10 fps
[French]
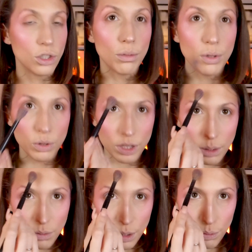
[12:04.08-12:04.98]
J'en mets
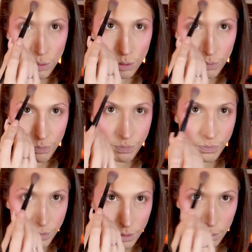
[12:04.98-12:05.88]
aussi un petit peu
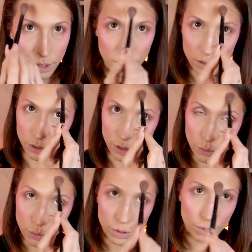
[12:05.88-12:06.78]
sur la
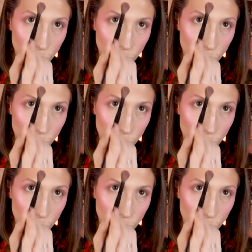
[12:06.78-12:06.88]
bombée